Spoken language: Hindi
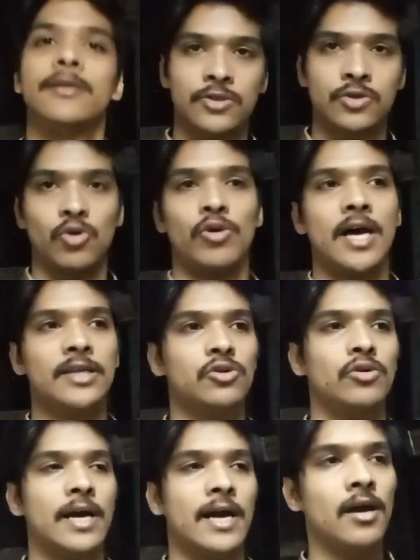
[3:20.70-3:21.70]
सोना
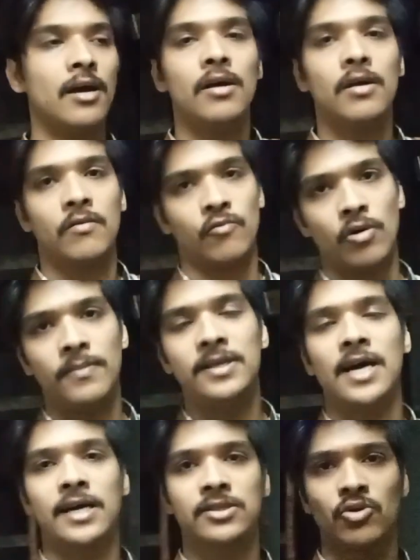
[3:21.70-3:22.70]
जो है वो भी
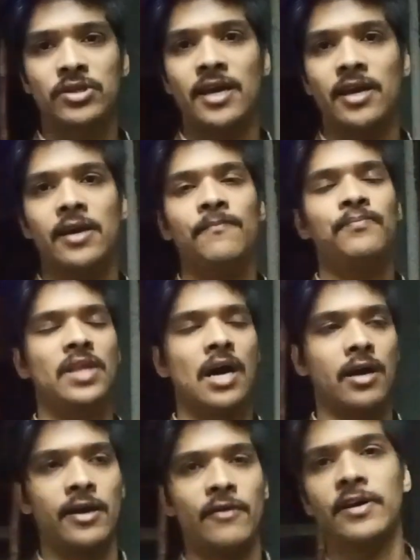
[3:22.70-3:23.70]
जाके सो जाएंगे
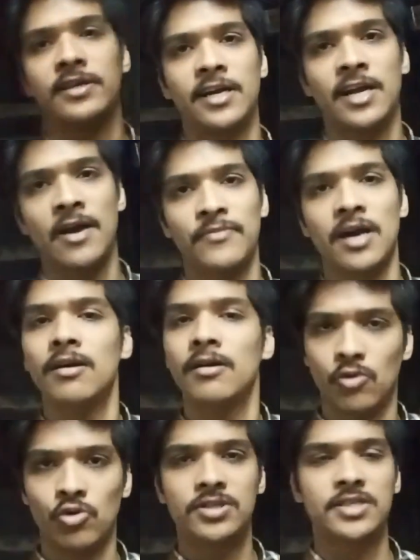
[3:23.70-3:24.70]
ताकि फजे टाइम
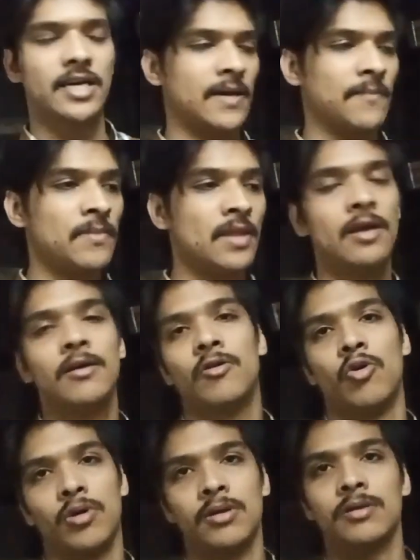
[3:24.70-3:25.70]
तक उठ
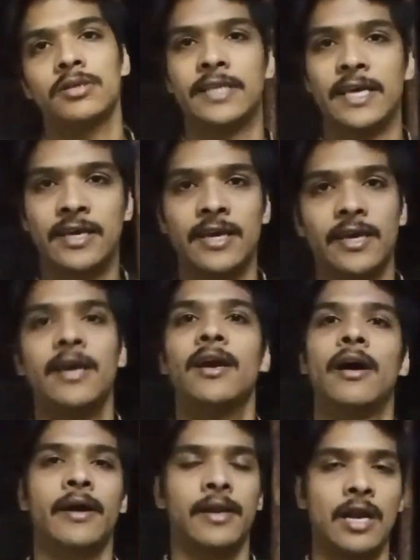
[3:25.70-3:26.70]
सकें और देखेंगे
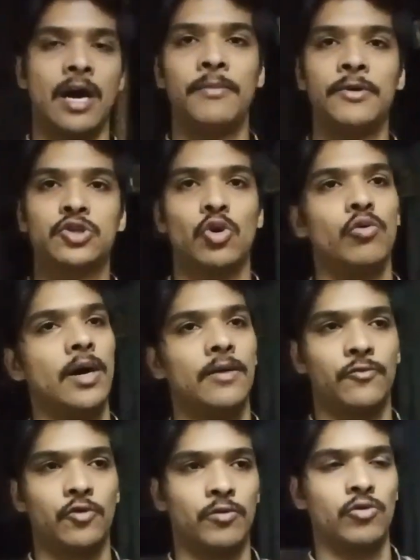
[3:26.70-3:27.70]
अगर ना भी सो हुआ
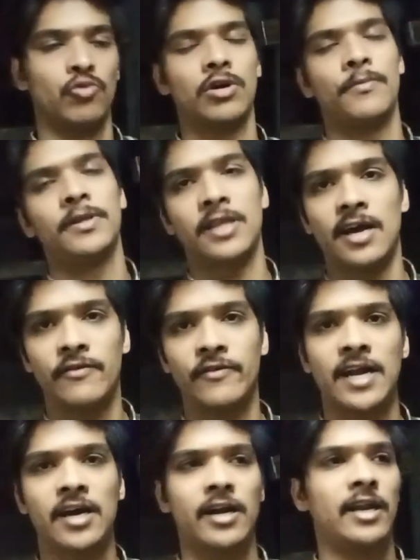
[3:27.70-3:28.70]
तो क्योंकि अभी तैयारी
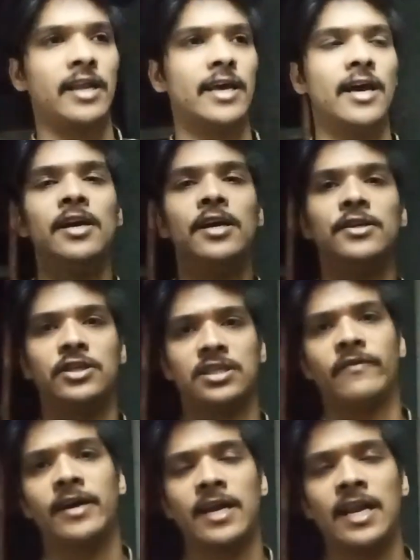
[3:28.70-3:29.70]
वगैरह कर रही है
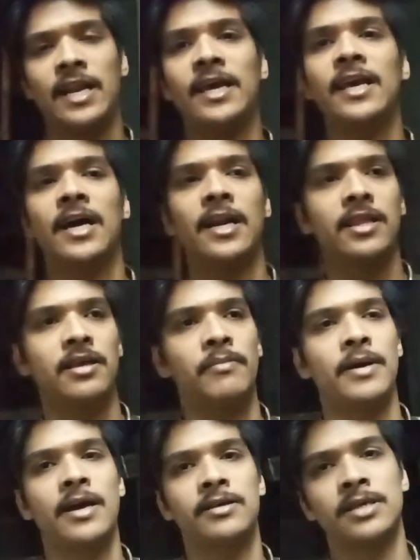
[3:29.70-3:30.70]
चीज़ें वगैरह लेके आनी थी
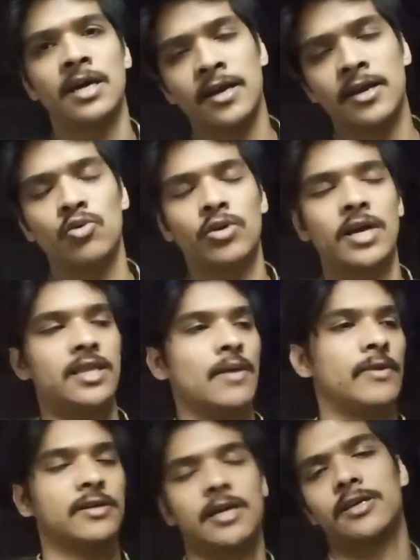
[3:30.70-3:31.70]
मैं जान के रुक गया था
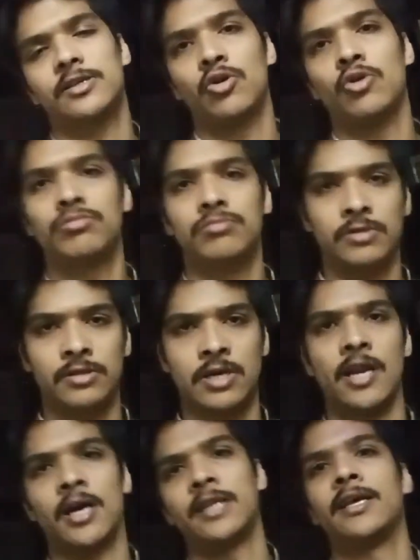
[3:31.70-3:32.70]
मैंने कहा कि चलो
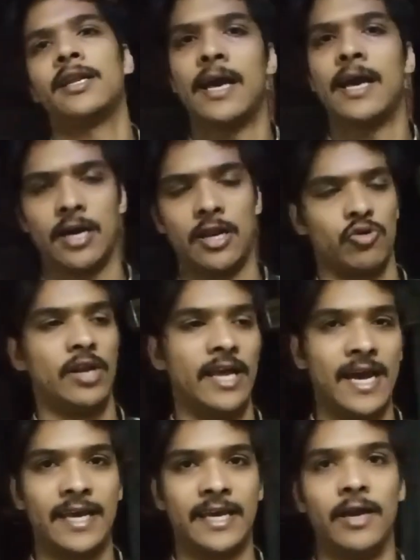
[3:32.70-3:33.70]
कल का दिन है कल को
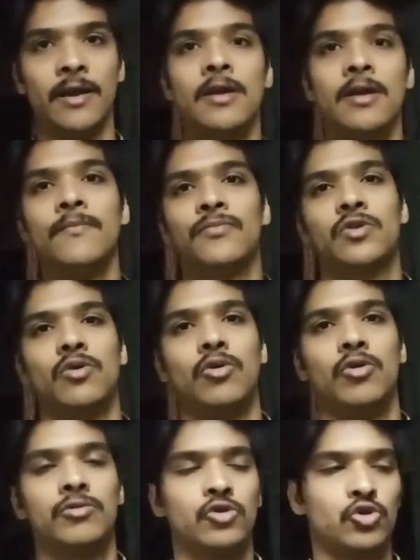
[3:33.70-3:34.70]
ले आएंगे
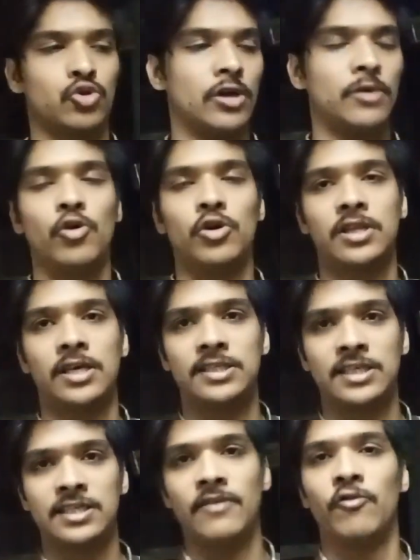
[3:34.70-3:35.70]
तो जो थोड़ी बहुत थी
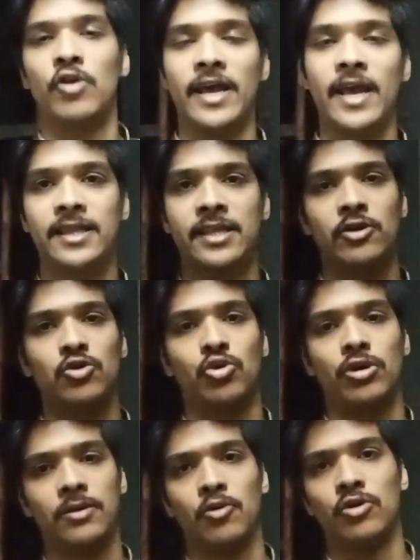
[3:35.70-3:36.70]
चीज़ें वो ले आए थे जो
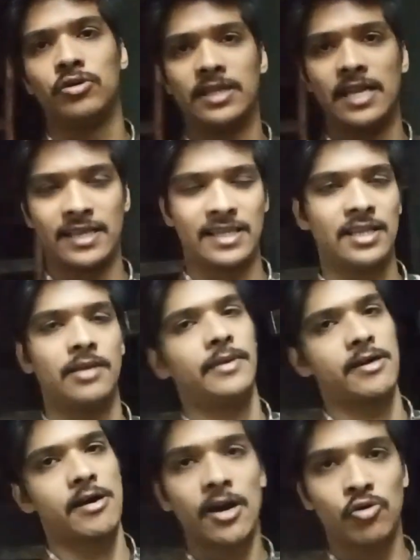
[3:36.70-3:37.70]
थोड़ी बहुत लेती थी
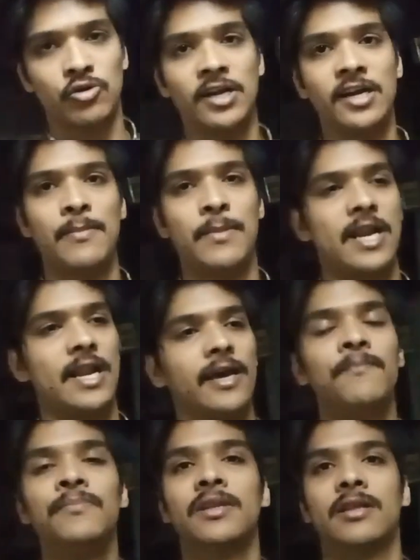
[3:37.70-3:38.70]
मैंने को दिन टाइम ले
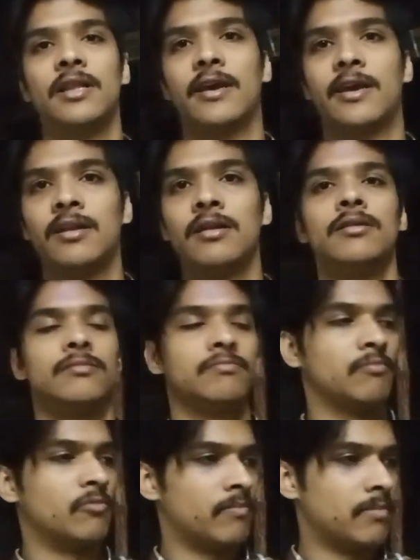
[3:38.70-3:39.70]
लेंगे लेकिन
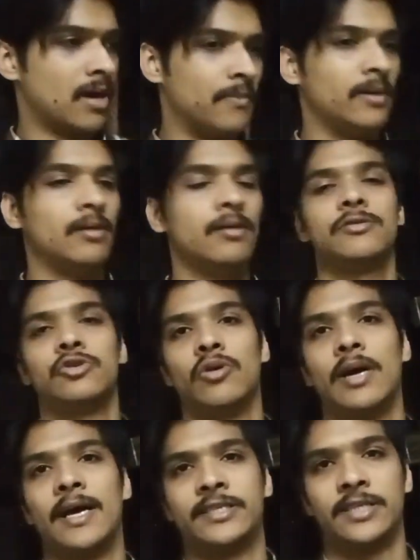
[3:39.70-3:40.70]
अब जो
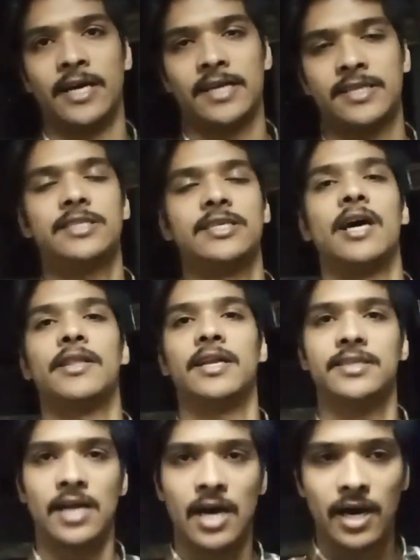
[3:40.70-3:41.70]
है अचानक से चांद
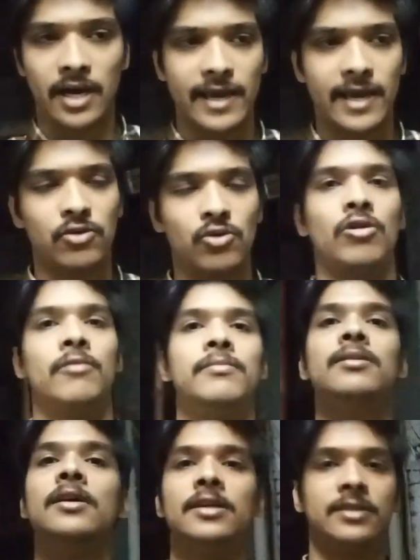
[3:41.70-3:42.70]
नज़र आ गया है तो अब
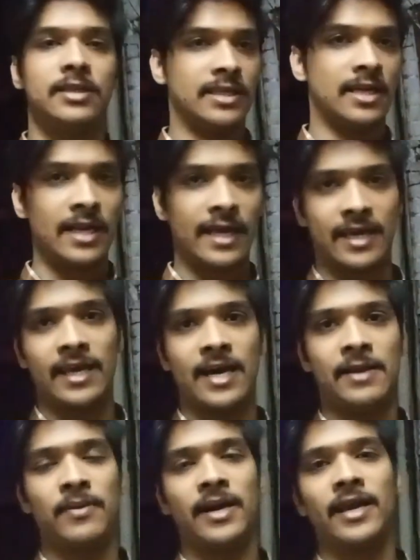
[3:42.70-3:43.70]
चीज़ें लेके
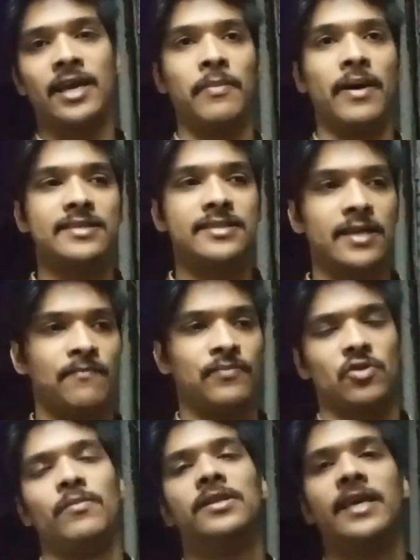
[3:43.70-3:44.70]
आनी पड़ेंगी बाहर से
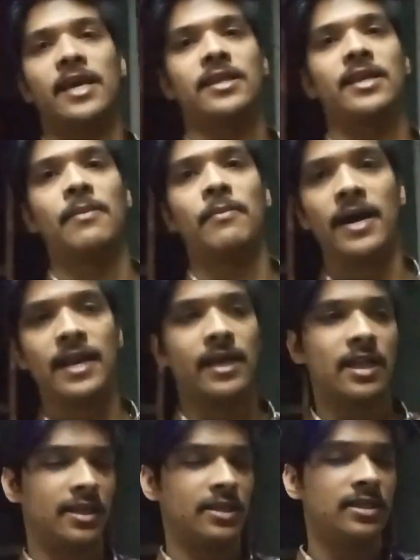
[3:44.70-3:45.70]
तो भी देखते हैं बाहर
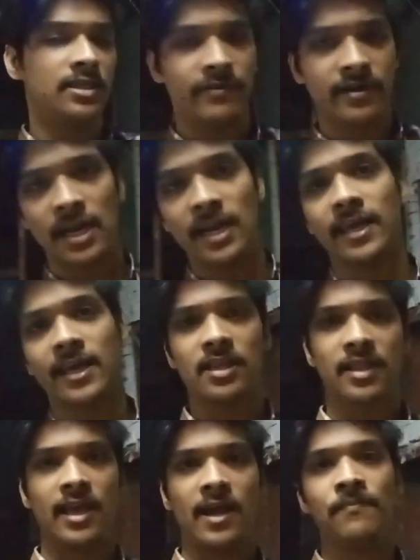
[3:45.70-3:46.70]
निकलते हैं चीज़ें वगैरह लेके
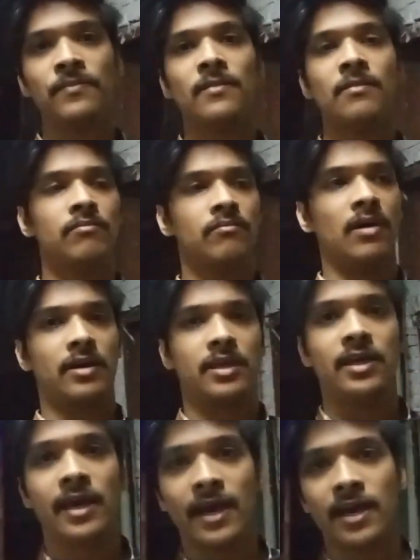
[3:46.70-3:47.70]
आते हैं
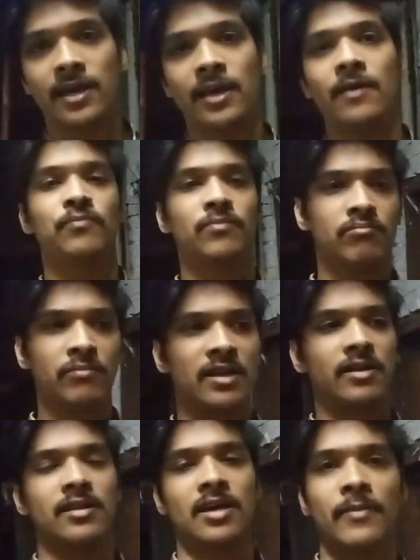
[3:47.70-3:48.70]
बाकी ये है कि
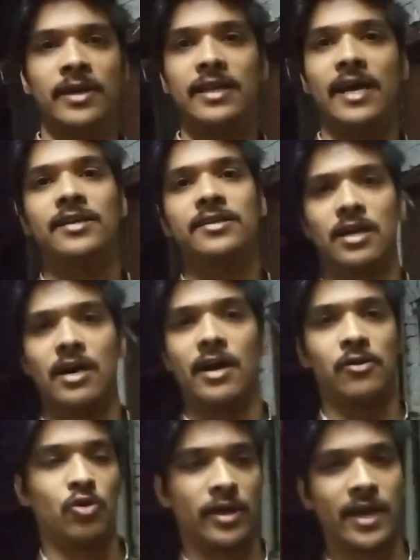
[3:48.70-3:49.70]
बरकत का महीना है
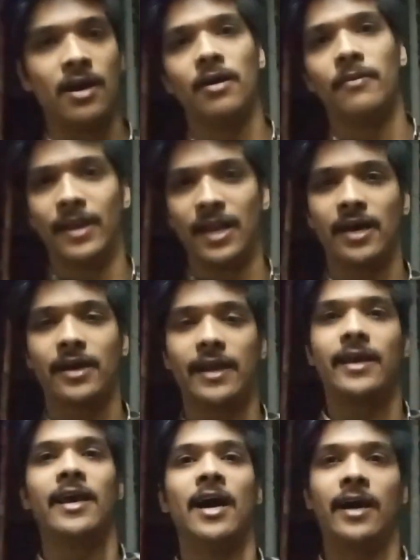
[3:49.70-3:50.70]
स्टार्ट हो गया है अब अल्लाह
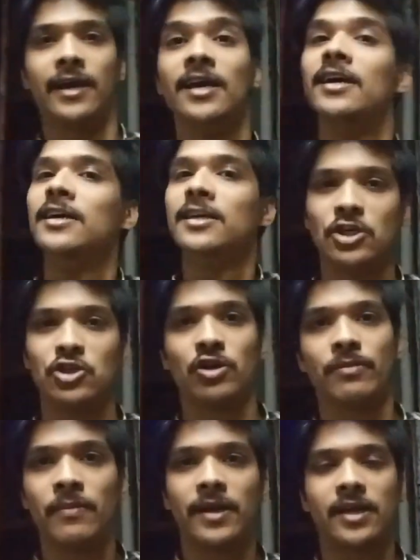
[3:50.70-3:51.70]
करे कि आगे
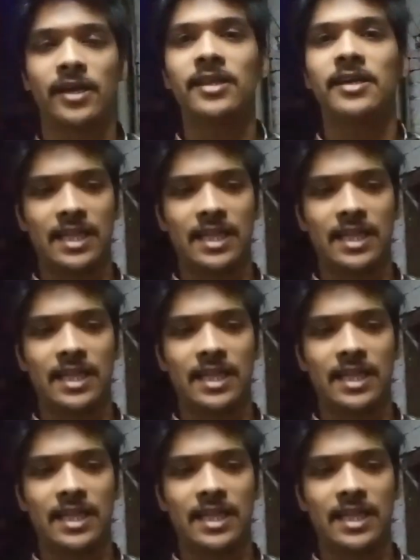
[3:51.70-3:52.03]
चीज़ों में बरकत